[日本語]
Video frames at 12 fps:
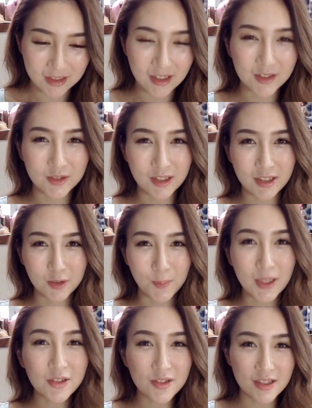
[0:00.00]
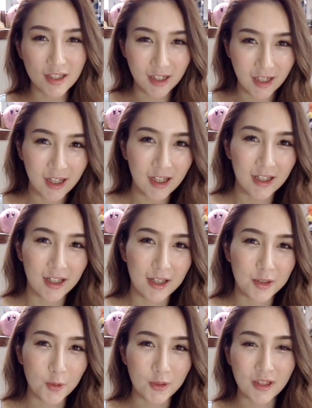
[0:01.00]
なのでマルチでね
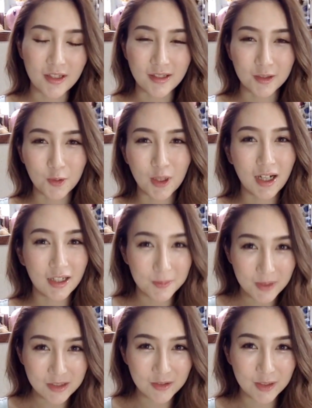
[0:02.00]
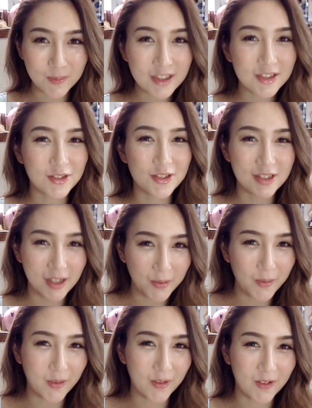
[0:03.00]
挑戦した動画がありますので、まずそちら
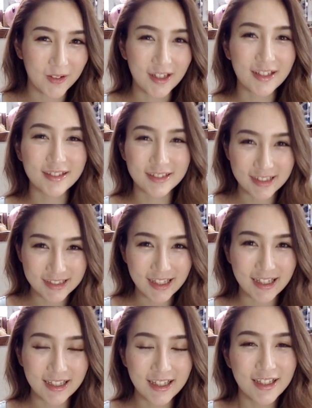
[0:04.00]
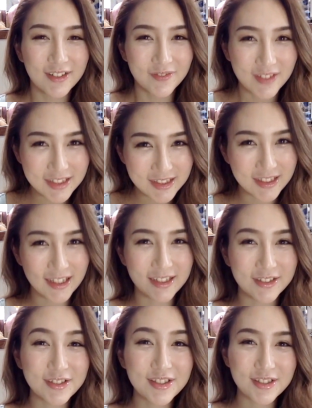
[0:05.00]
をご覧ください。まず
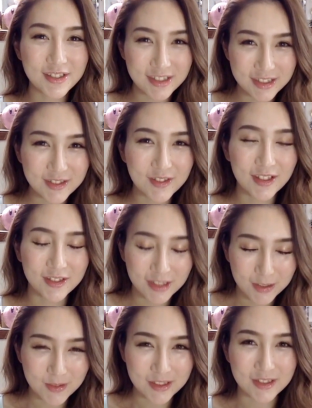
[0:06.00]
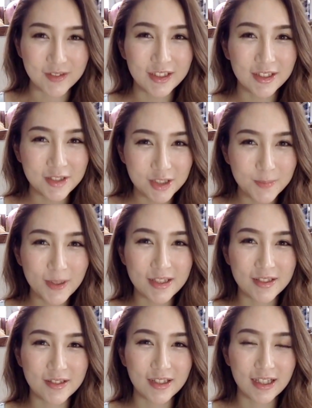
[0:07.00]
要注意事項がございます。私の
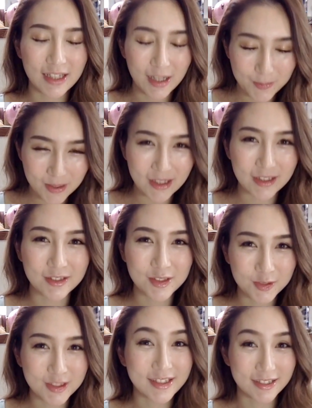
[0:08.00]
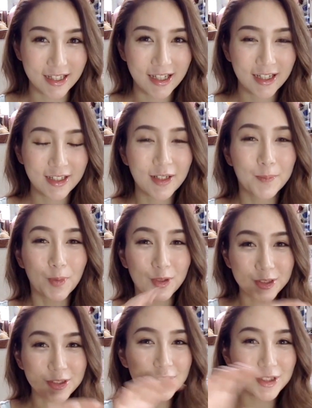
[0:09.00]
パズルがやばいクソですね。もう
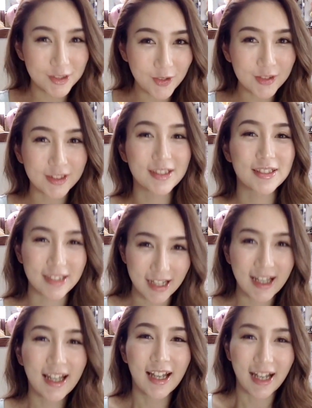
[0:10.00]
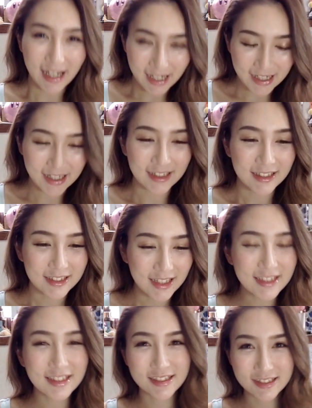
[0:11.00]
クソですね。はい。
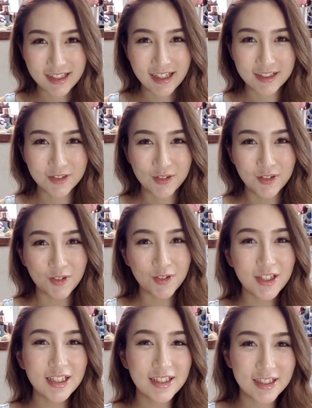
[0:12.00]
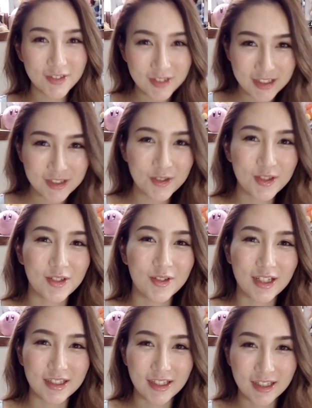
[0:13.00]
なんですが、お相手のね、視聴者の
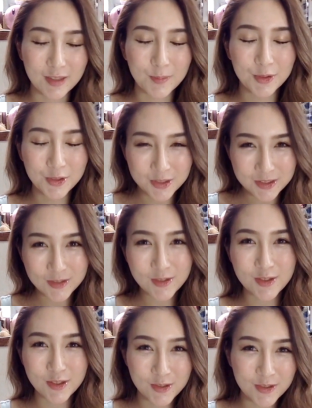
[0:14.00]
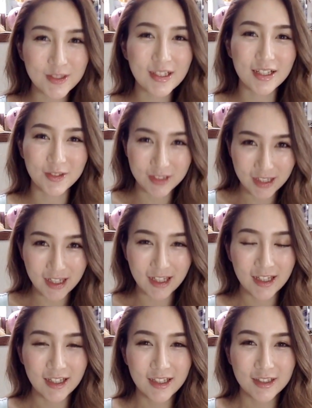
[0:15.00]
方がものすごく上手なの
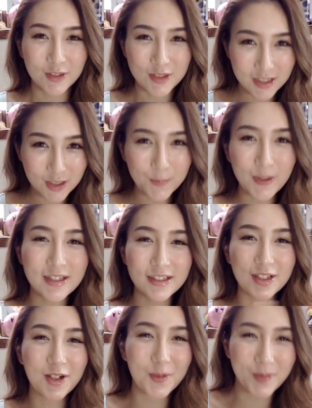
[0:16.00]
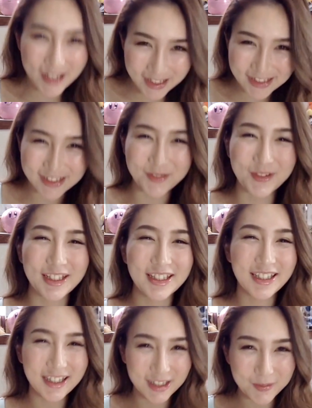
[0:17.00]
で、そちらのパズルをメインに見てい
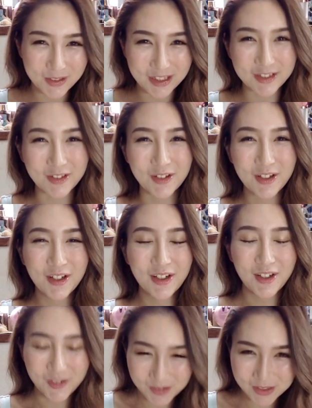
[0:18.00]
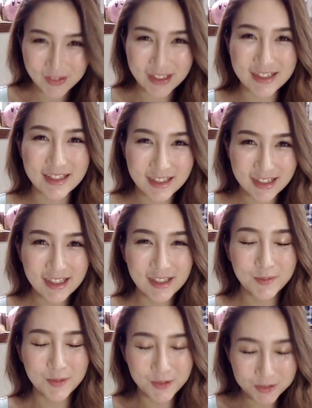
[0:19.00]
ただければなと思います。
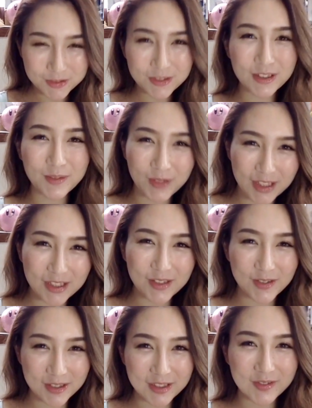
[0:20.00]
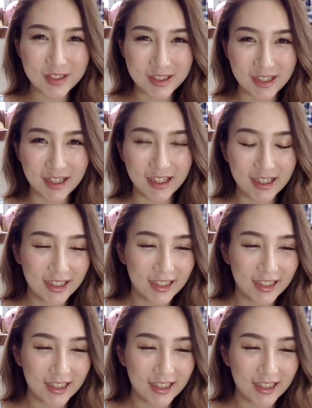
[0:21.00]
もう本当に勉強になりました。